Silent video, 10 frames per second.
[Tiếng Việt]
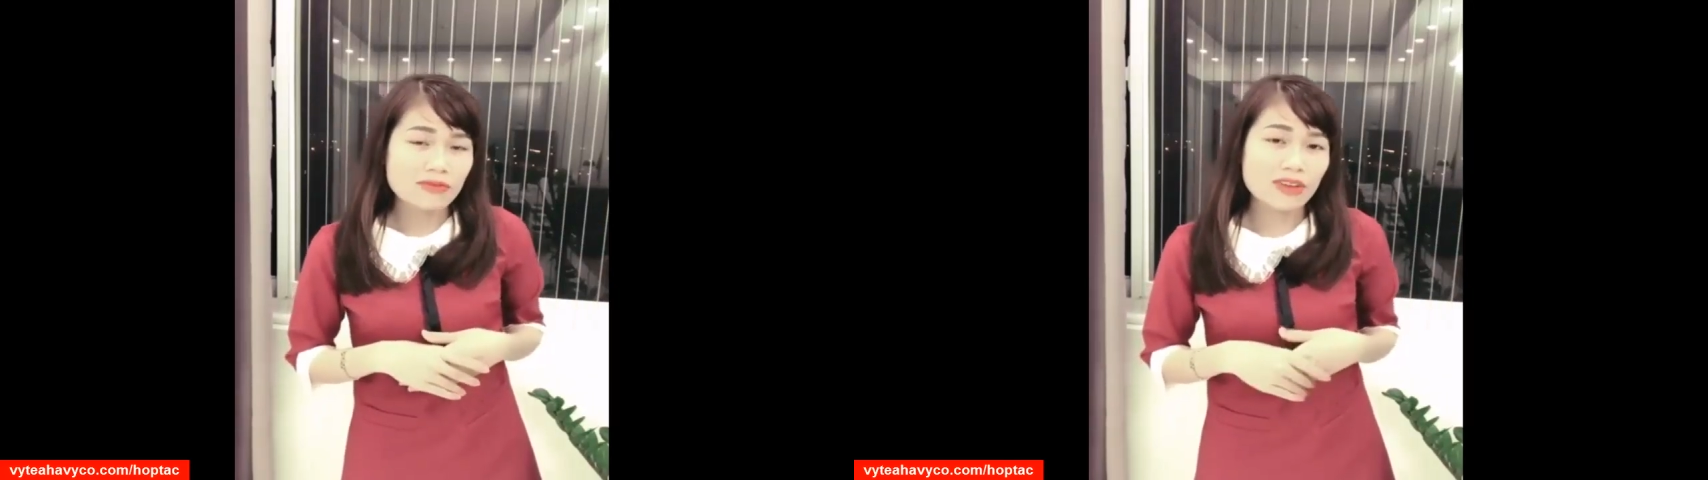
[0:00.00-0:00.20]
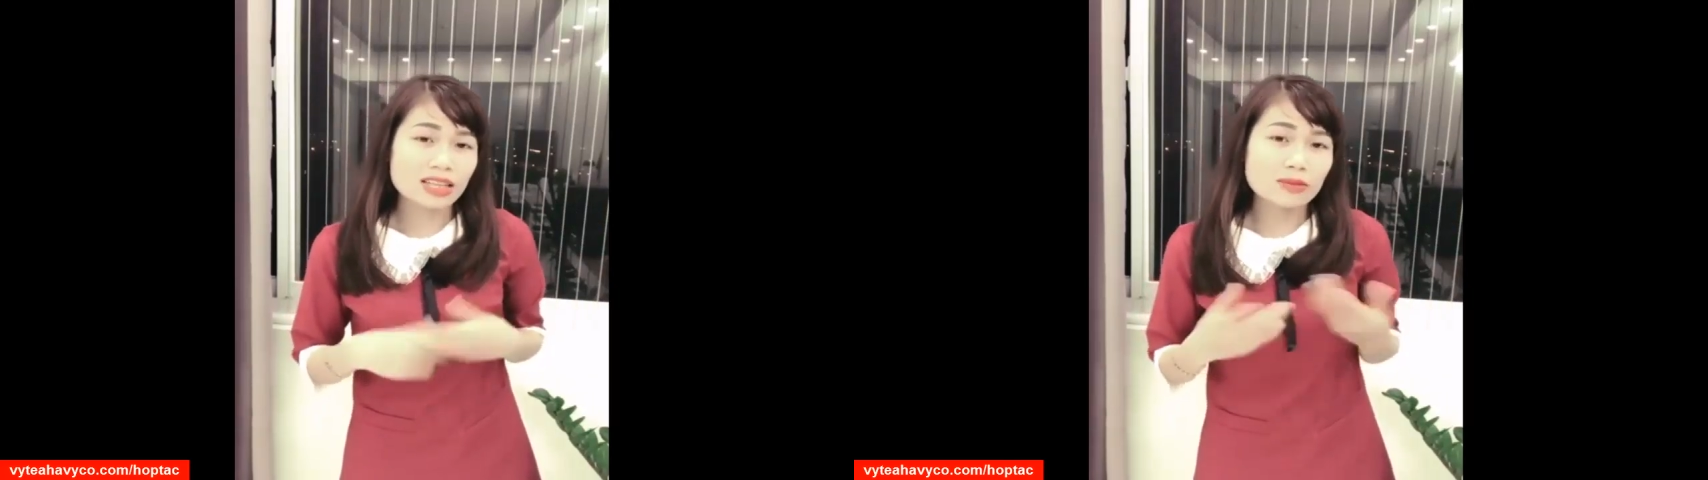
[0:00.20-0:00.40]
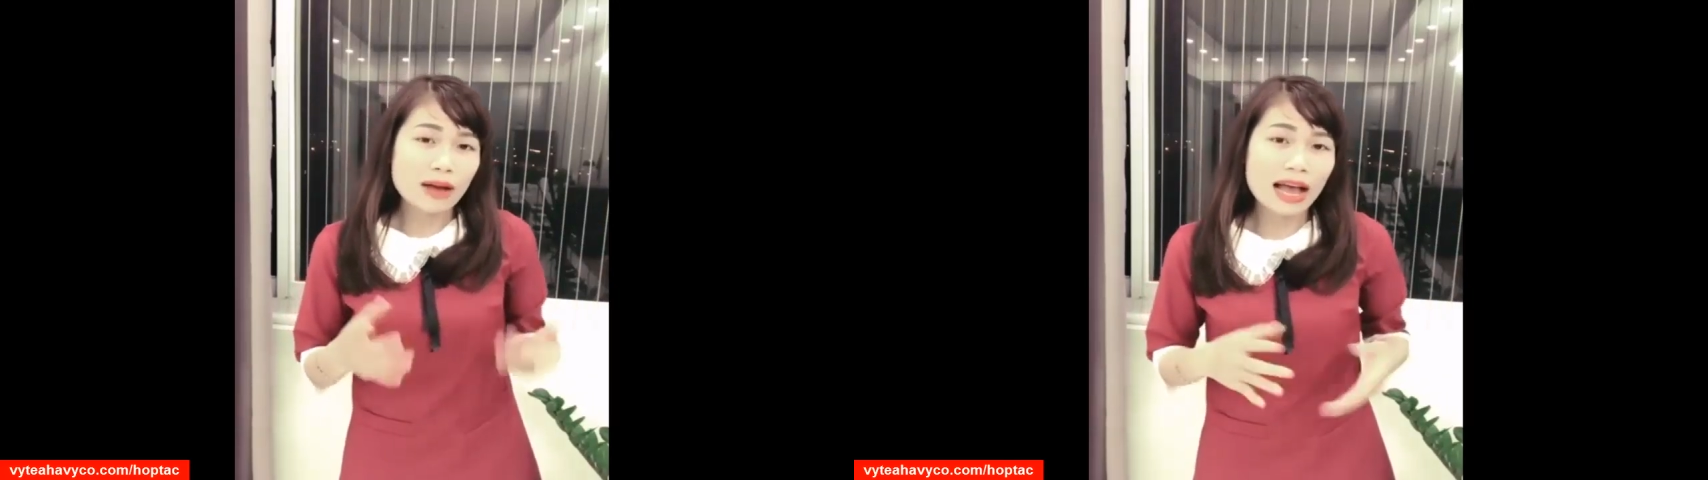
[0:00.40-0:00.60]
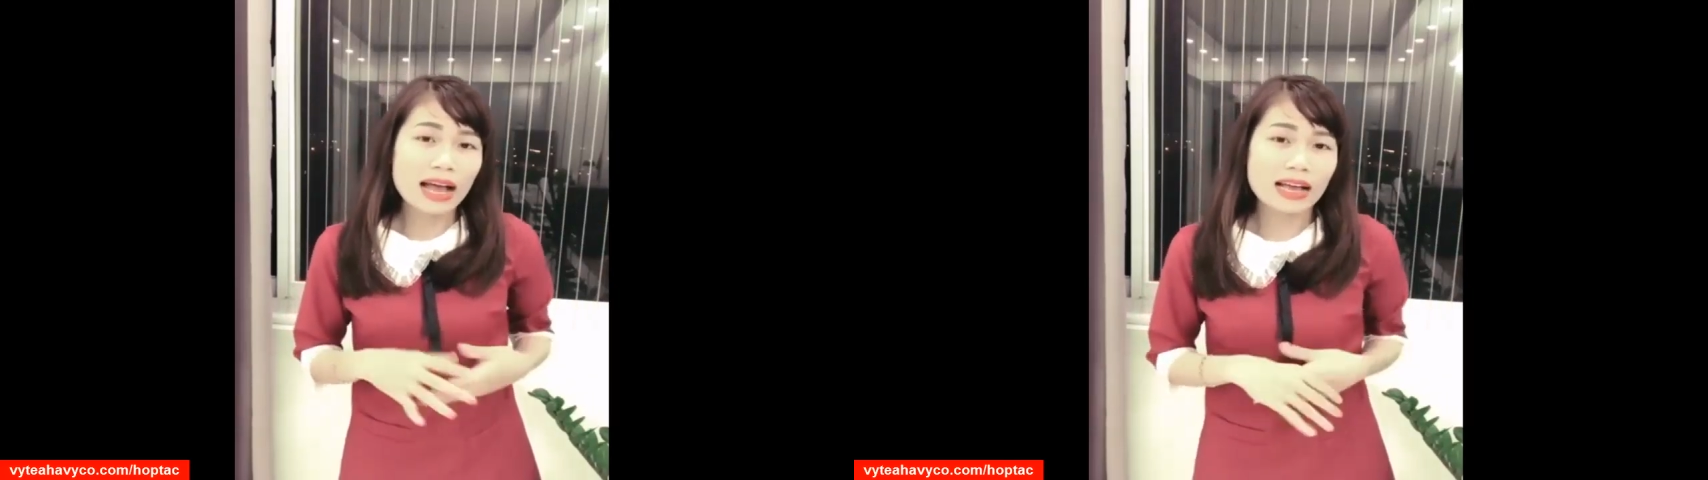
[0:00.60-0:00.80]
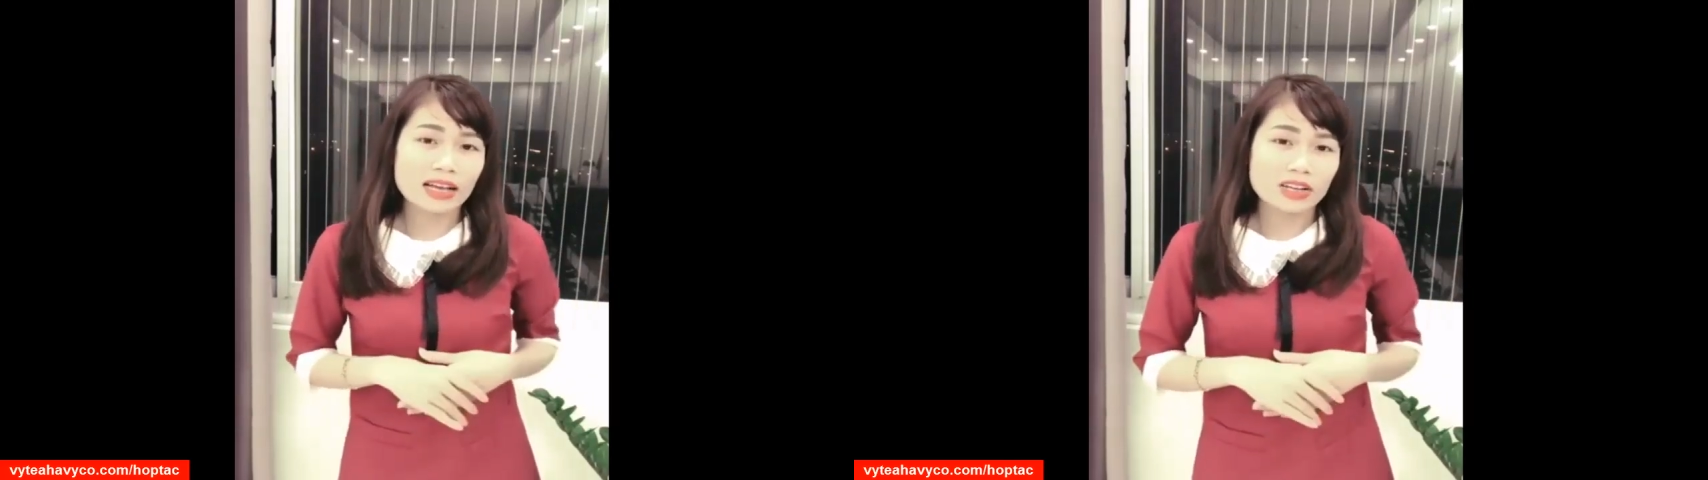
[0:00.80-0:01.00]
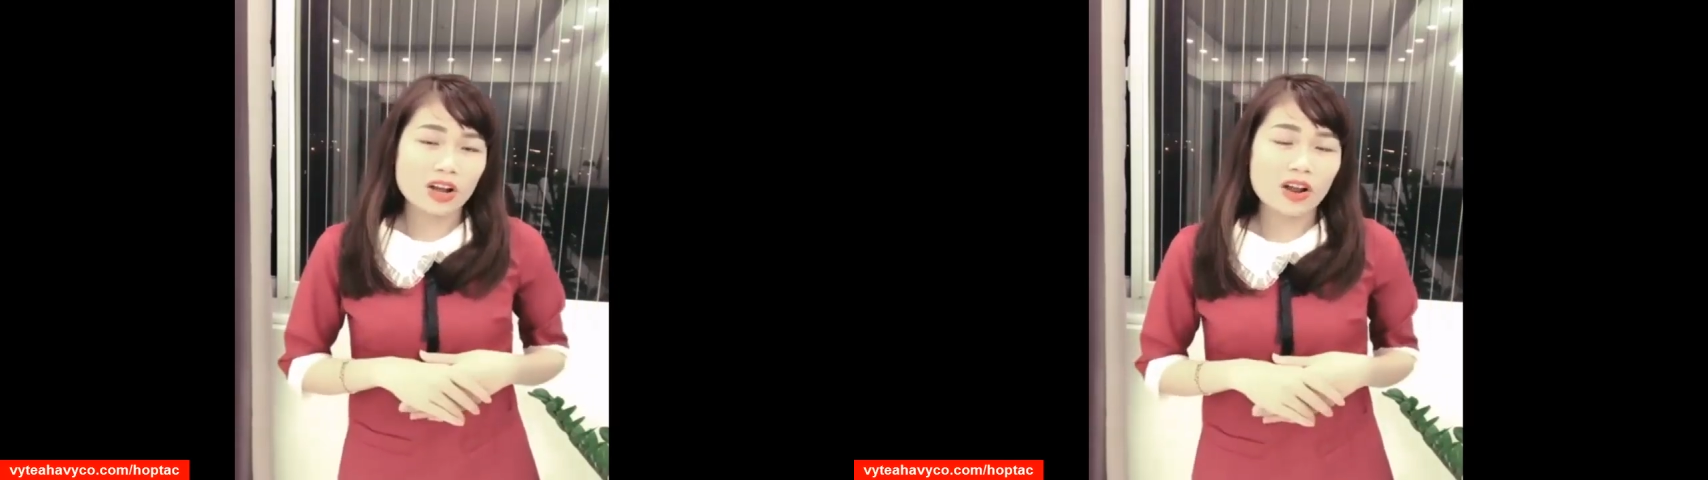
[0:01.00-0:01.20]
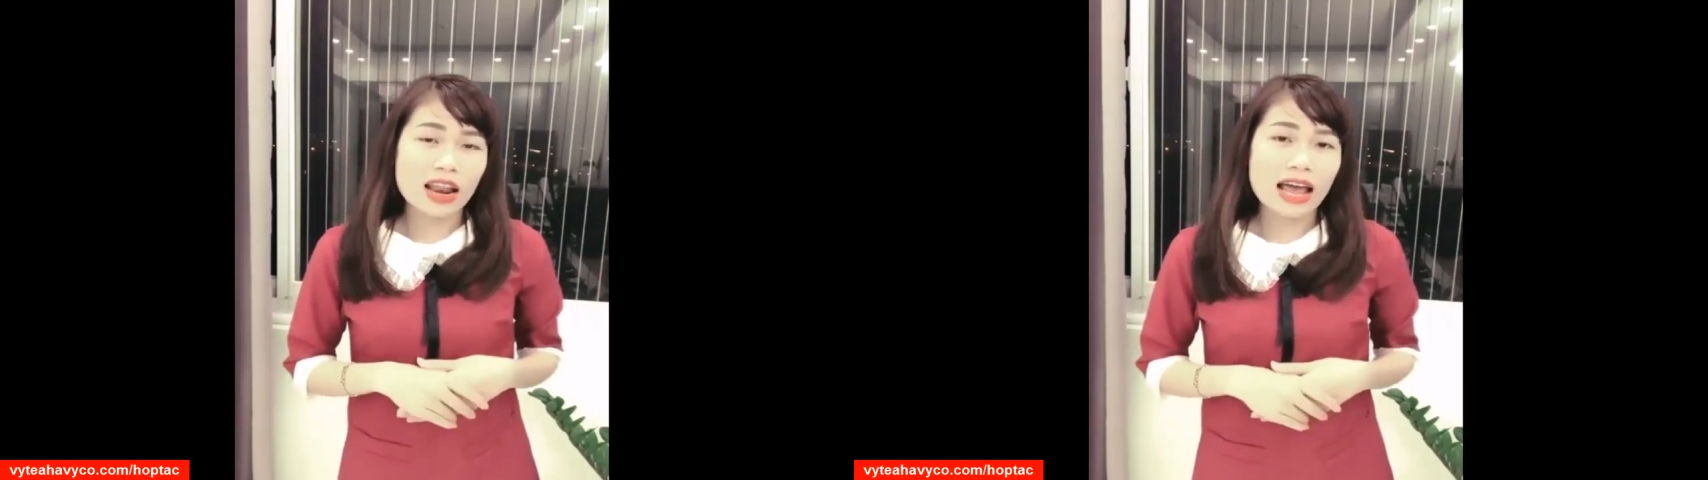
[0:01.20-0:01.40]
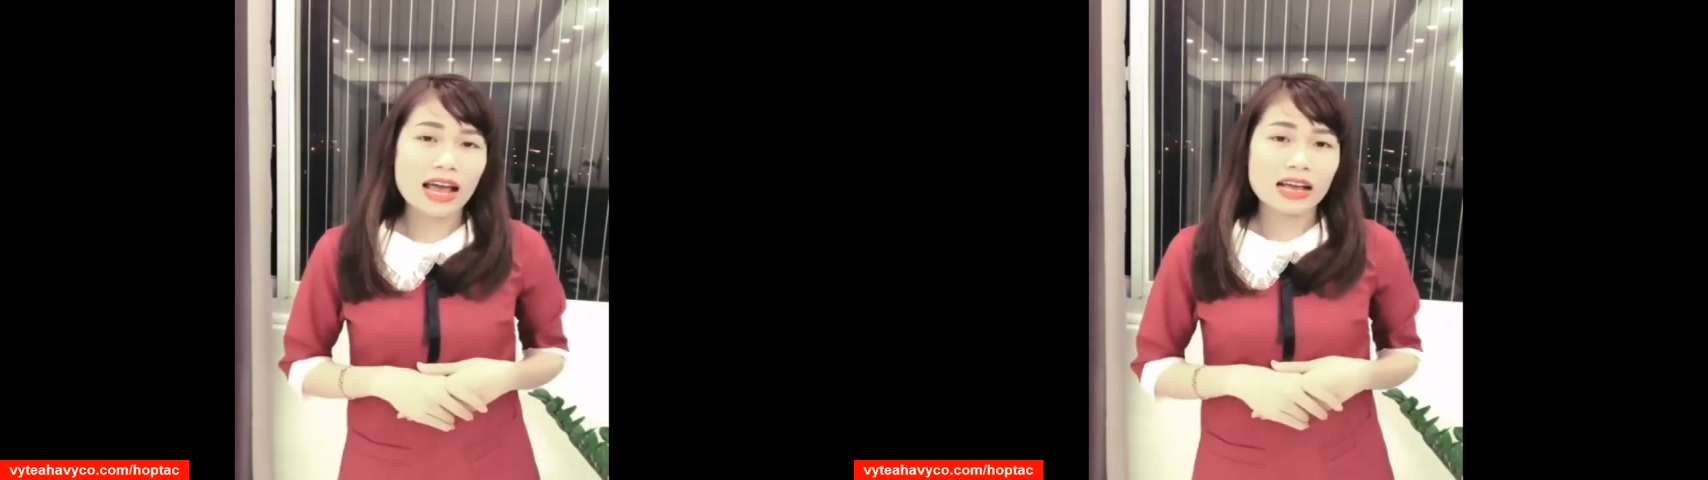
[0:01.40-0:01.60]
và thứ ba đó
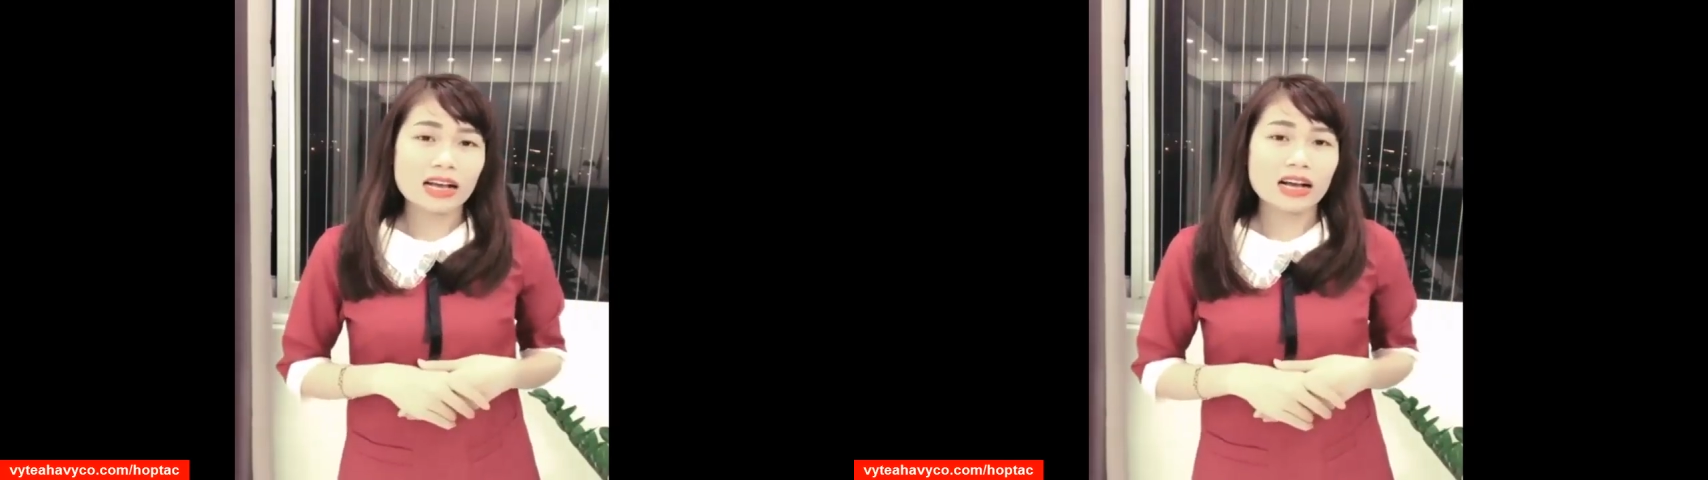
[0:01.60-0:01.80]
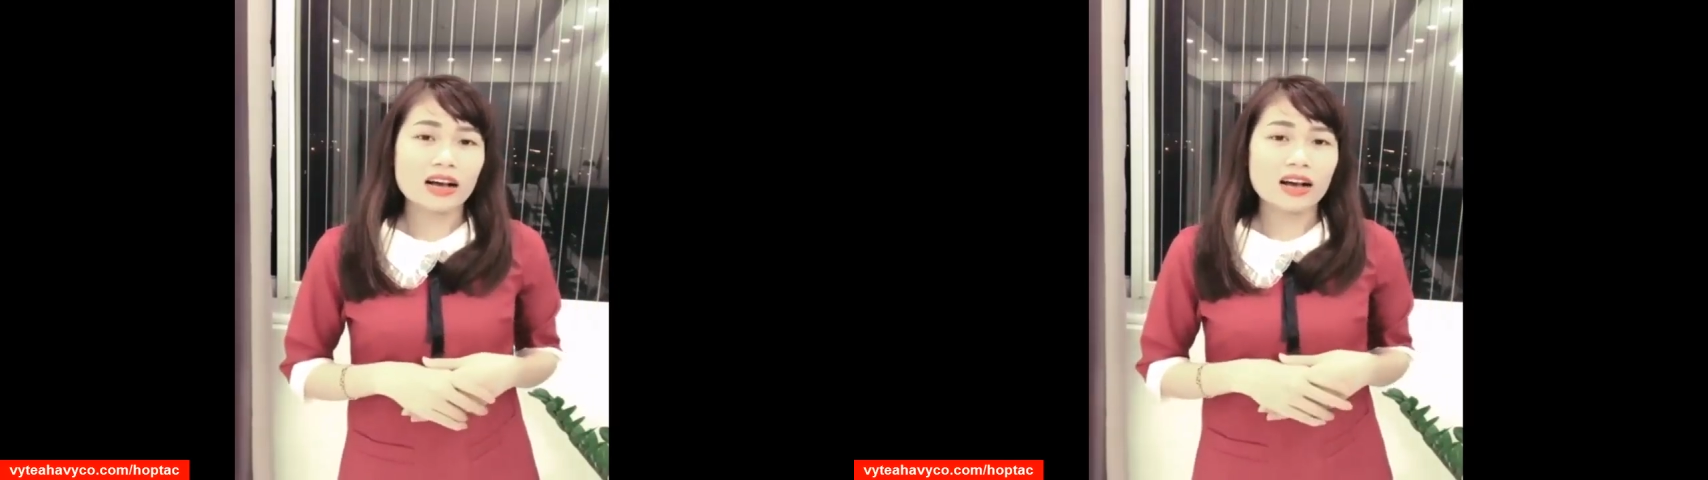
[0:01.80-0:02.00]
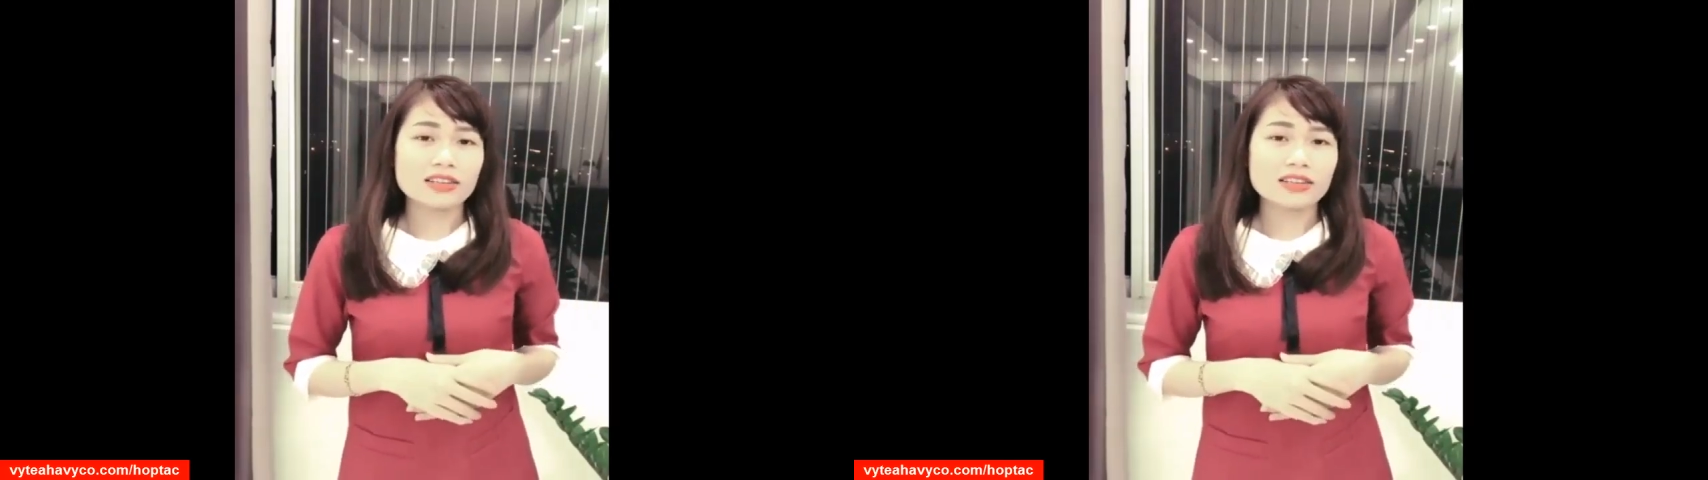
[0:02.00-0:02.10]
là uh,